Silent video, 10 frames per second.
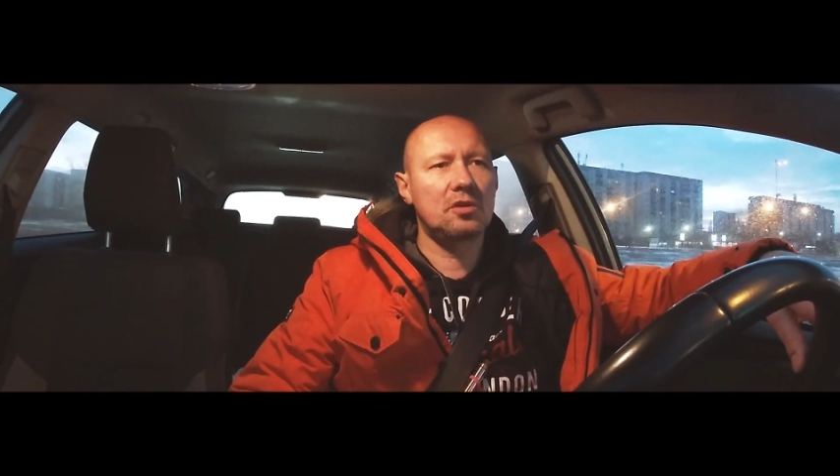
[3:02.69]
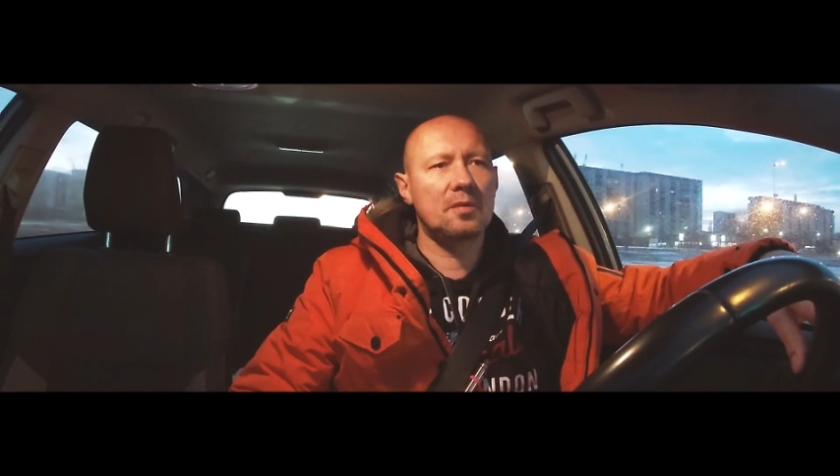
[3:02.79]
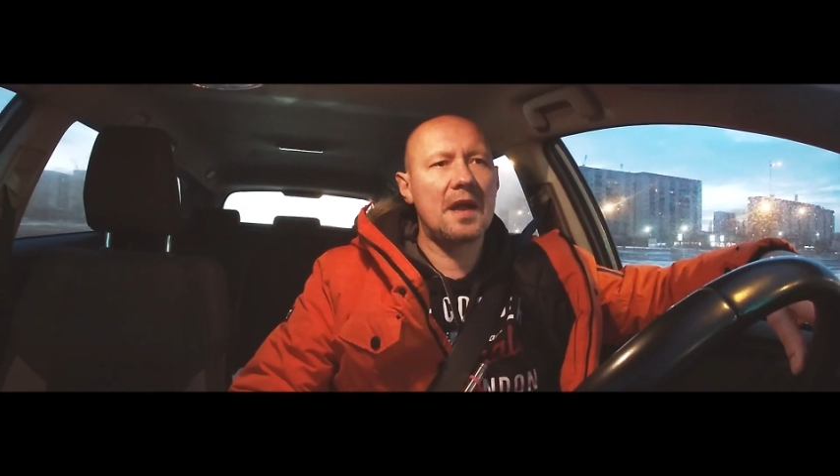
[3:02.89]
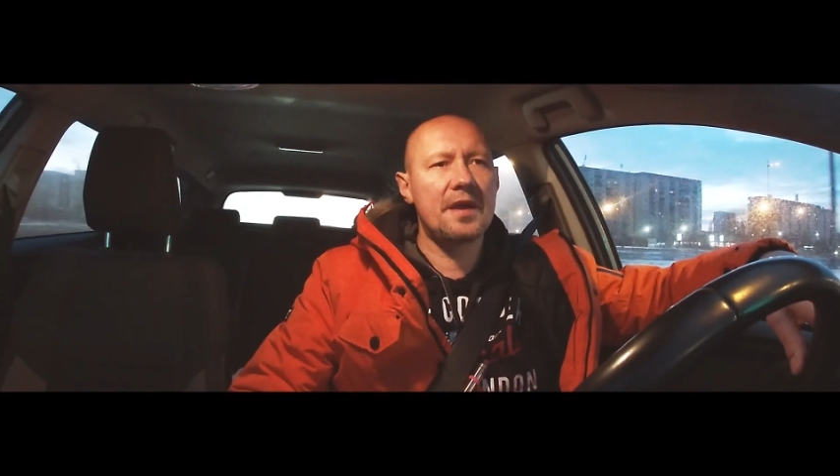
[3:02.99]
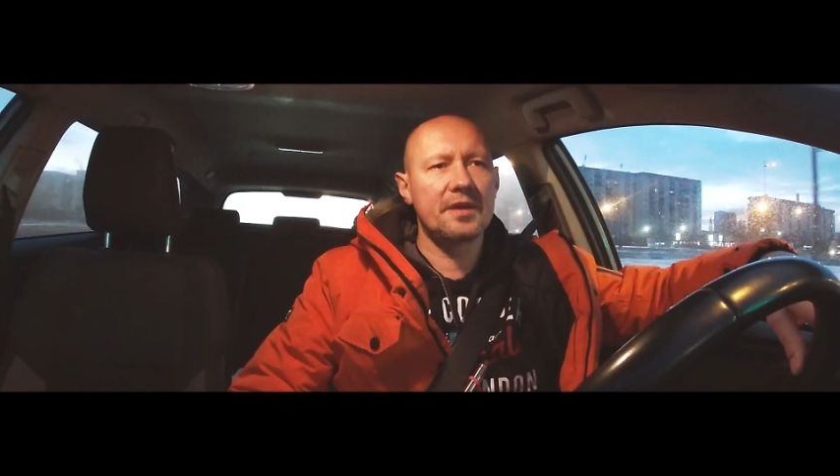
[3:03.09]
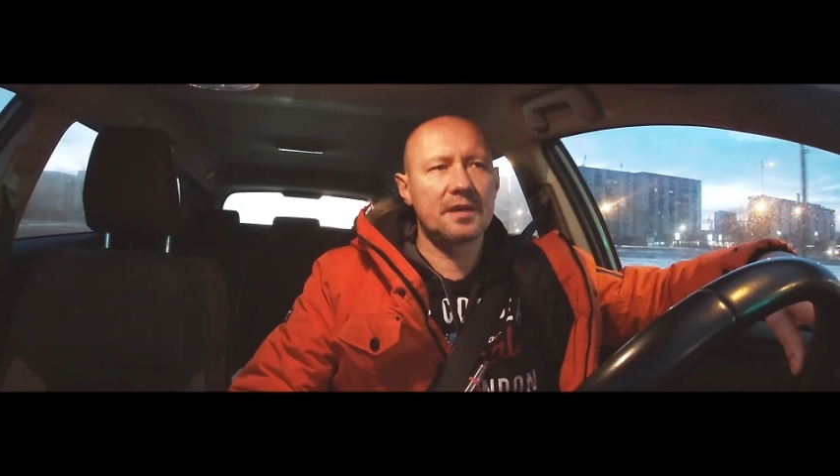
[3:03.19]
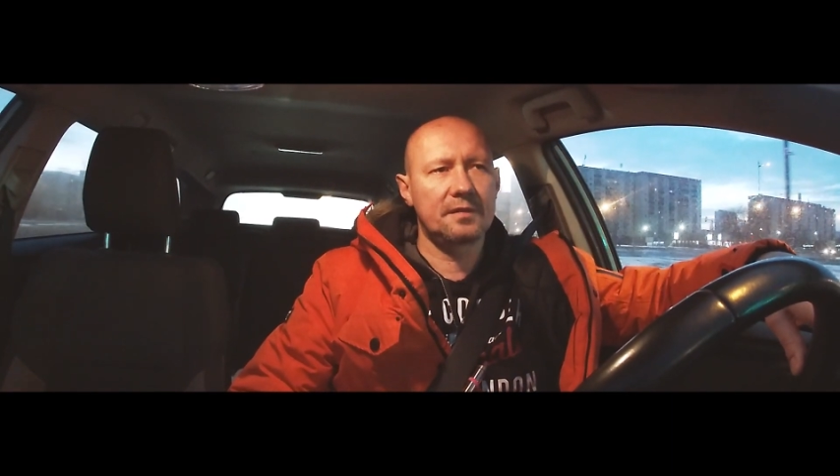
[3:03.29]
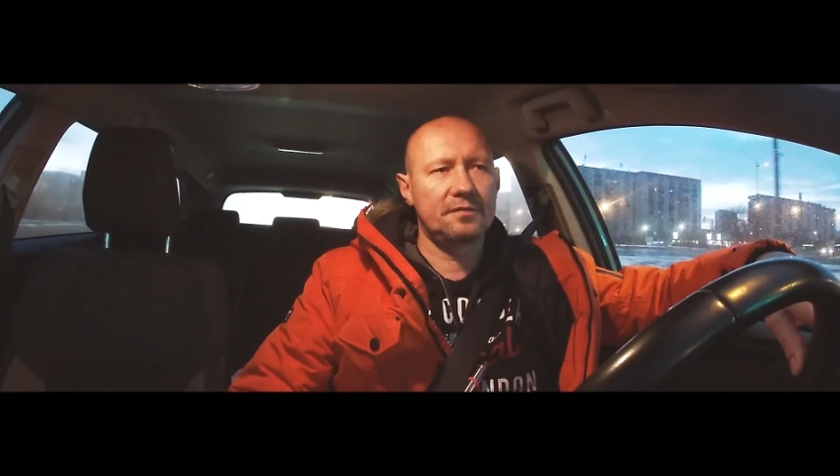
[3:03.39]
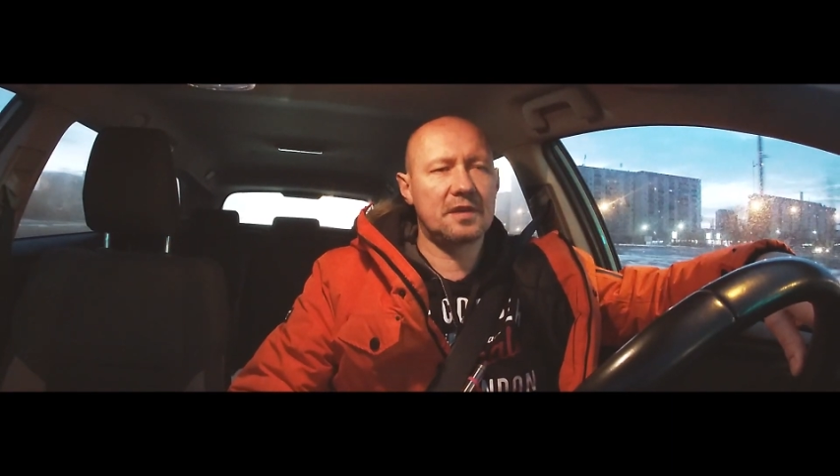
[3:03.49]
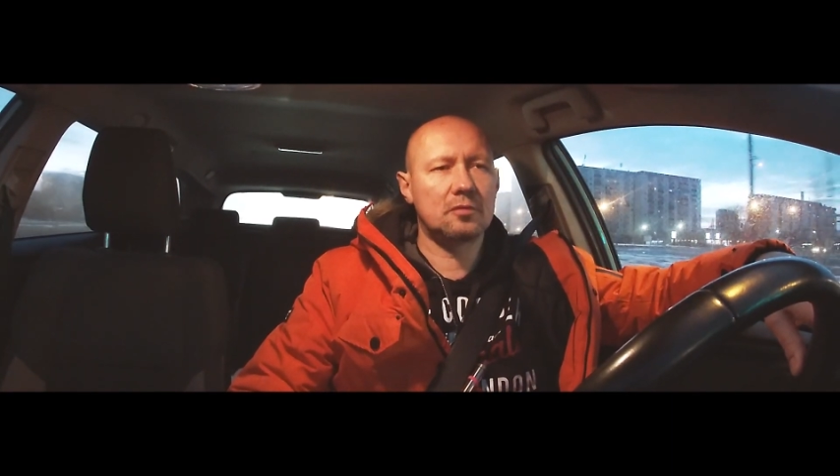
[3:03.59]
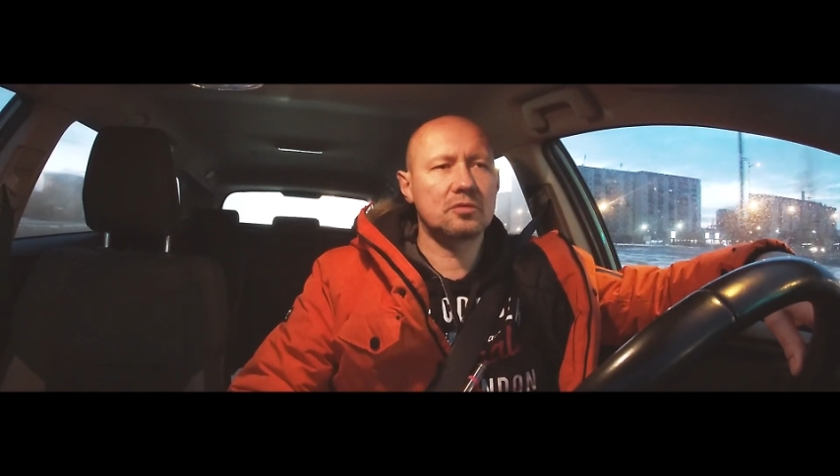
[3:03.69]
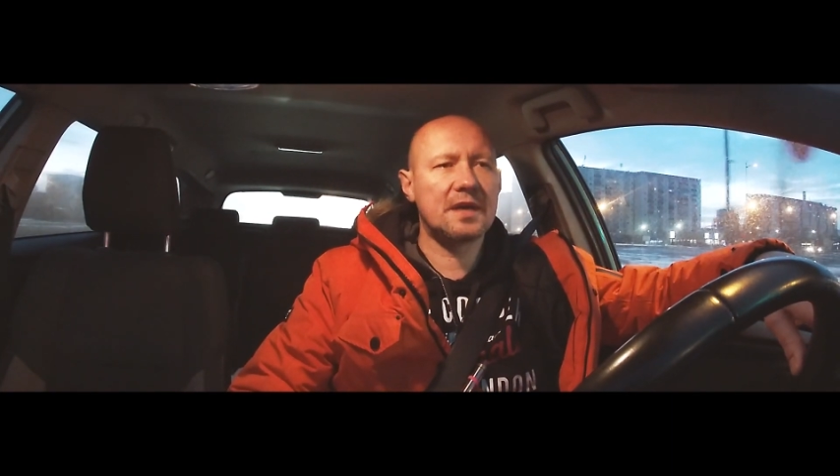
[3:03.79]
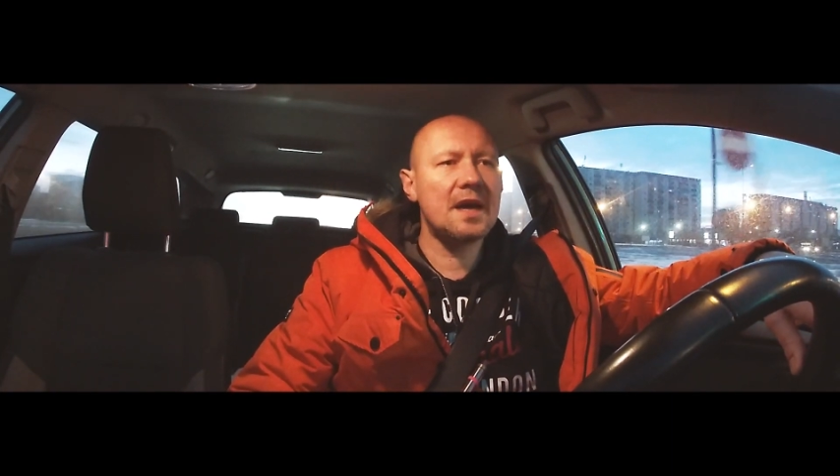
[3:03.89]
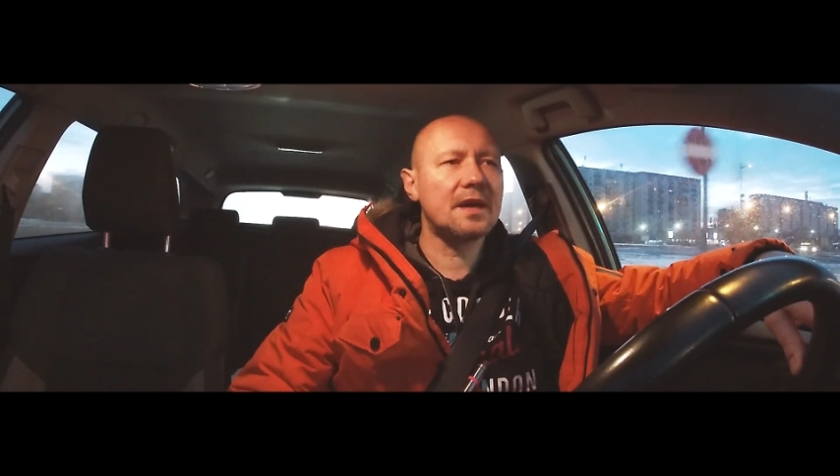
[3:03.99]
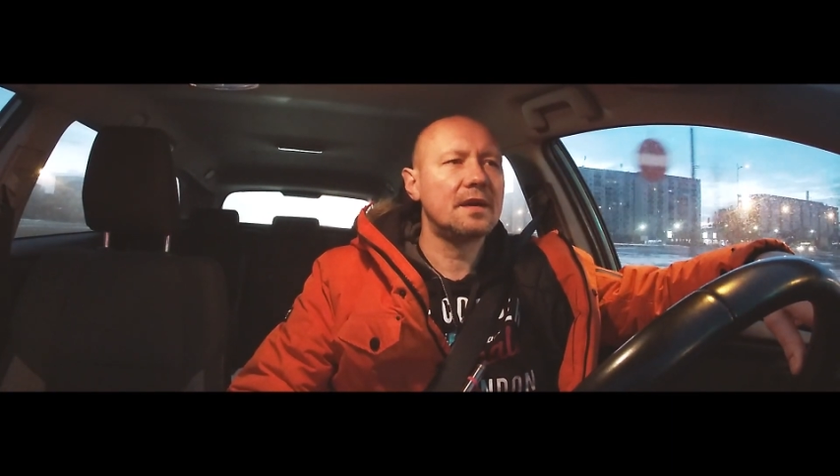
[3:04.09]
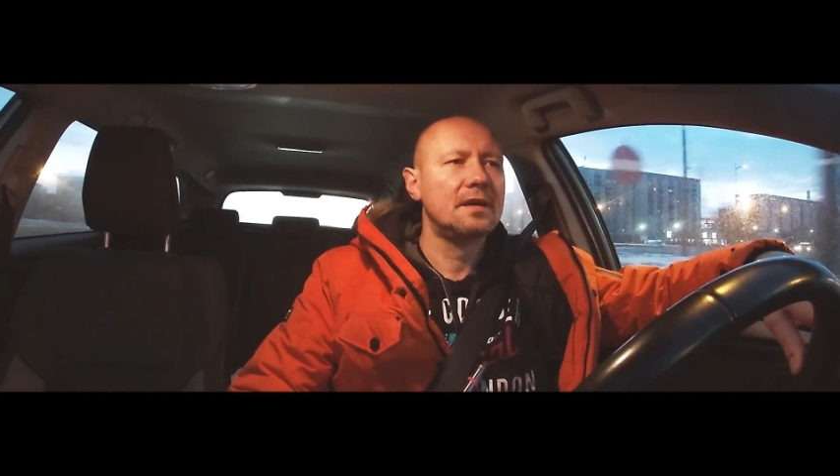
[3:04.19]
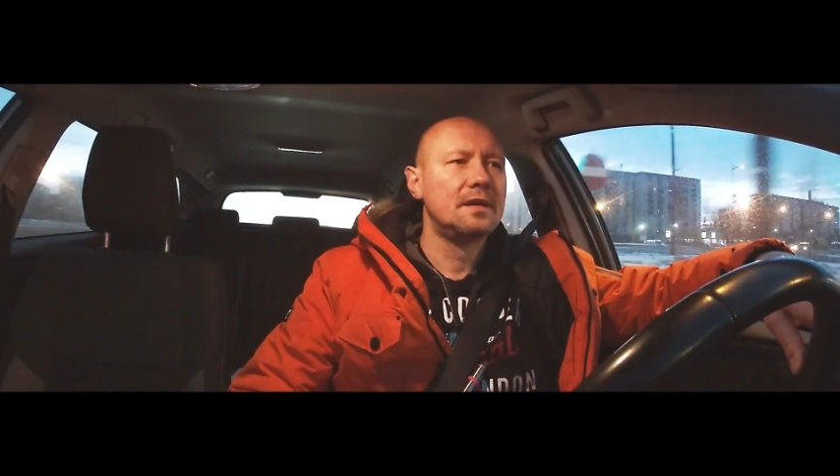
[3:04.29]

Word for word: normalnych warunkach